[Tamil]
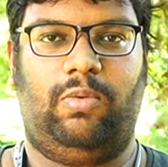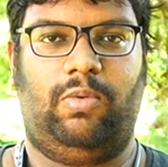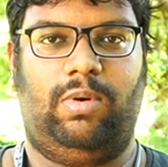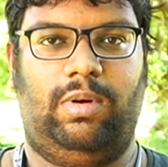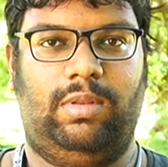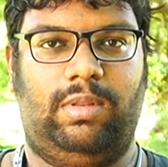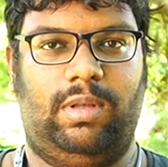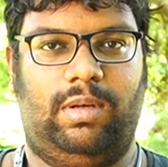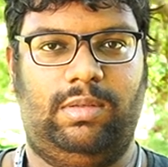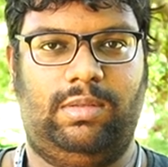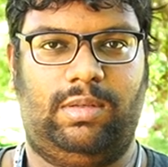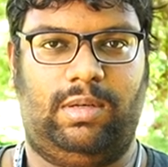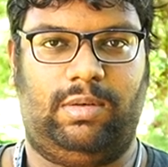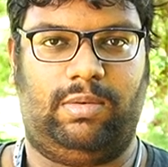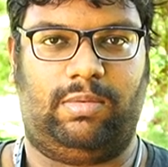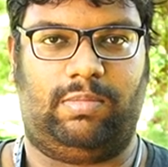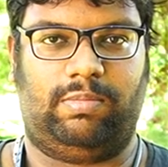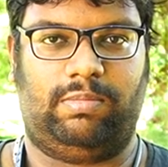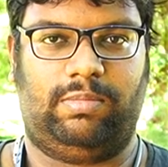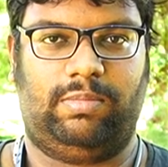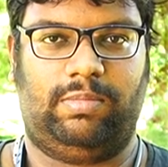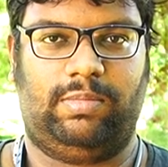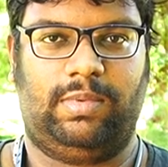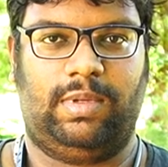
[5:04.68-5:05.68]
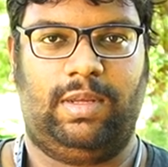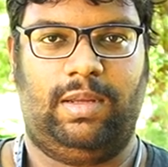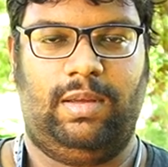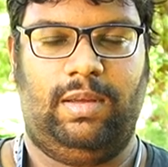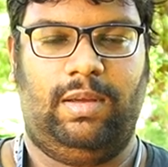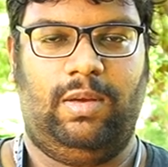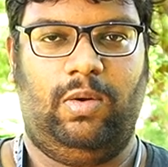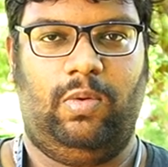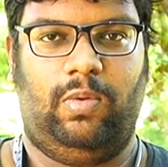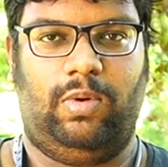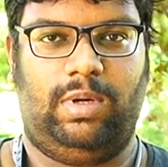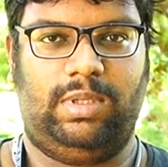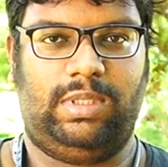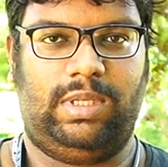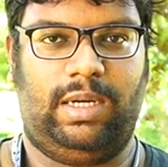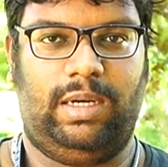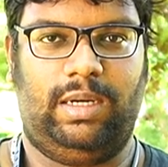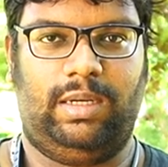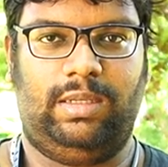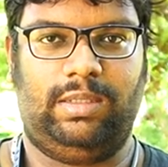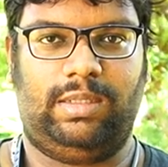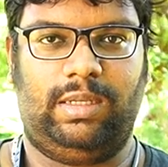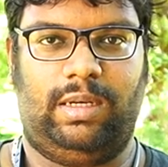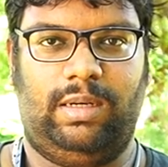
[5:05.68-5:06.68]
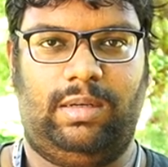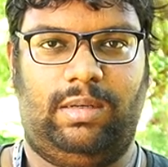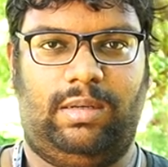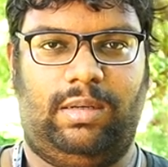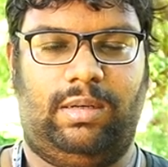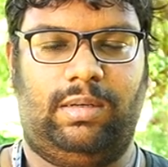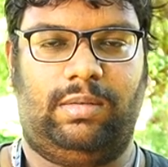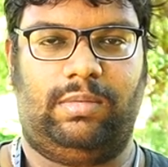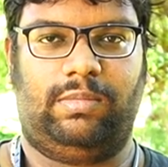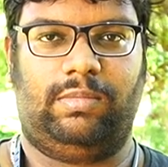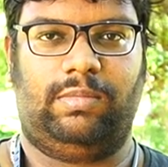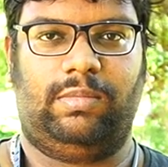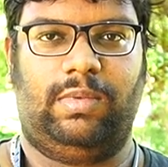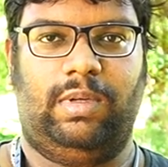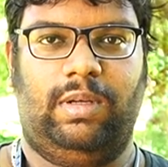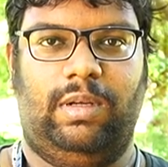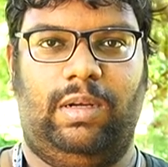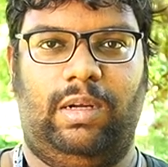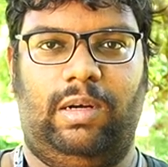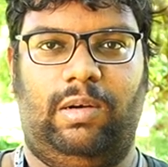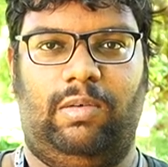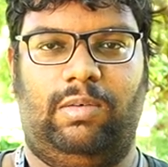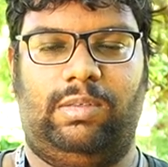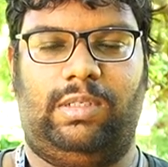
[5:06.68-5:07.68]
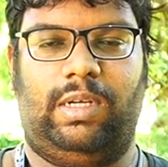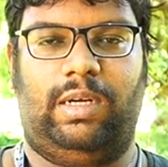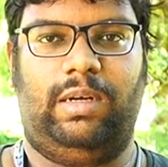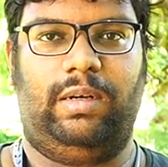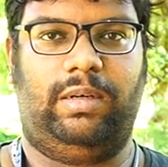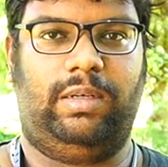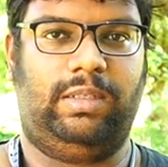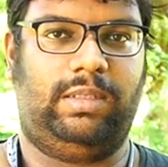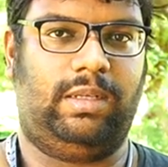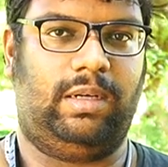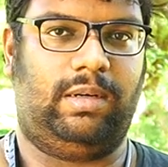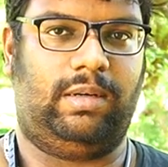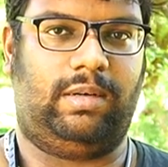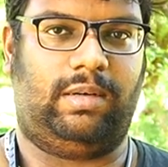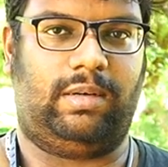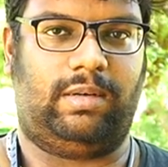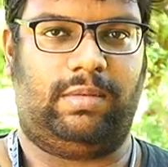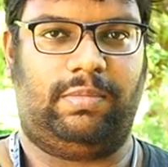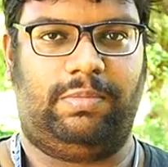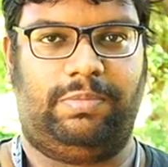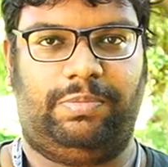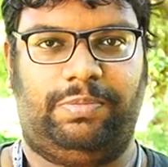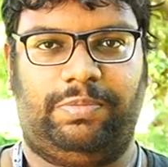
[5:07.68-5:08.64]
உங்களுக்கு தெரிஞ்சிருக்கும் ஒரு சைடு எட்டு சிலிண்டர் இன்னொரு சைடு எட்டு சிலிண்டர்